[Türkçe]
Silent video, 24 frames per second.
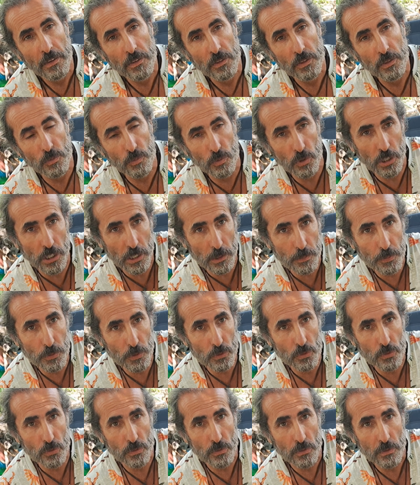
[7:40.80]
Şimdi bunu
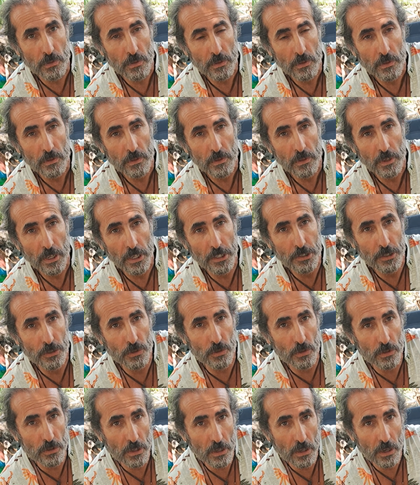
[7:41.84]
yapıyorsun. Eşin
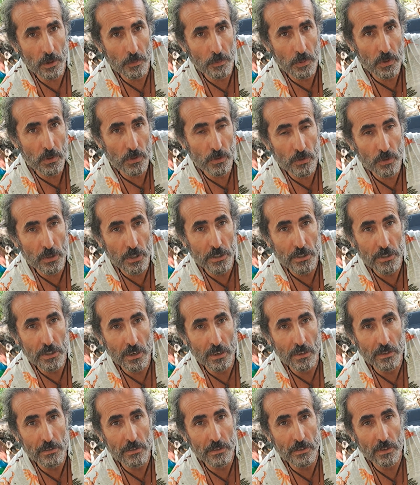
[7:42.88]
orada kapalı güneşin
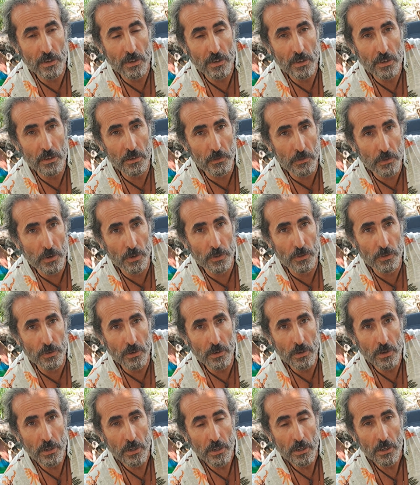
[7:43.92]
altında
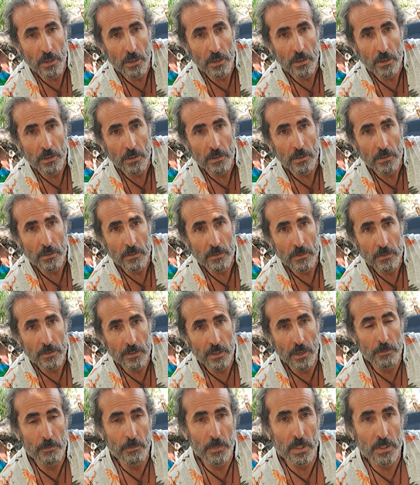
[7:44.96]
kıvranıyor.
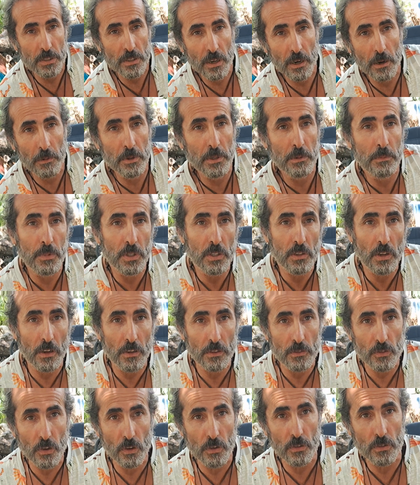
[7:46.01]
Sen mesela benim bir
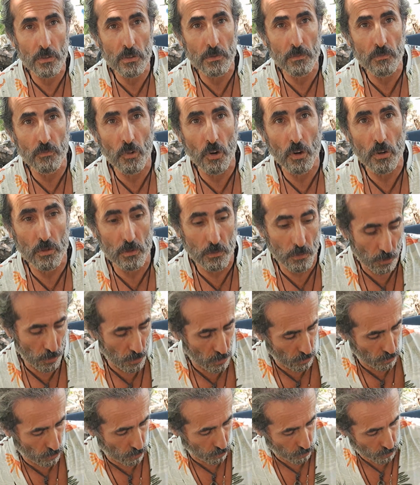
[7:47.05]
tane tanıdığım vardı
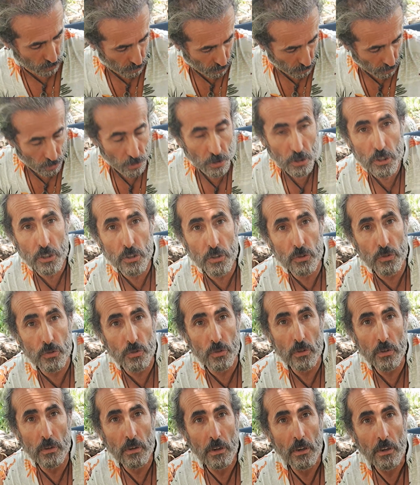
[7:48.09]
böyle şortlarla
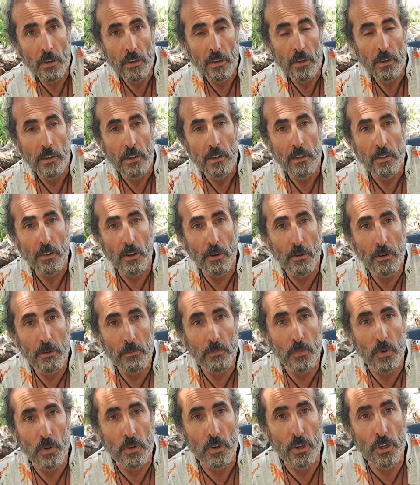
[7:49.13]
geziyor. Tamam
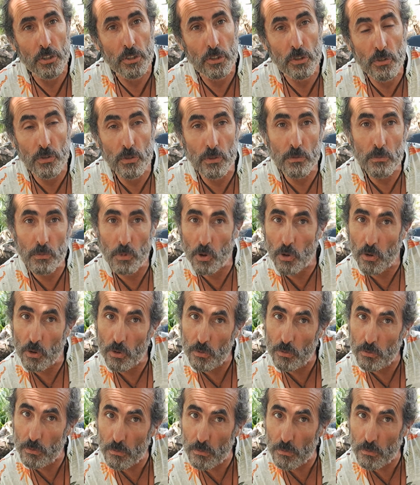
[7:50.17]
mı? Eşi böyle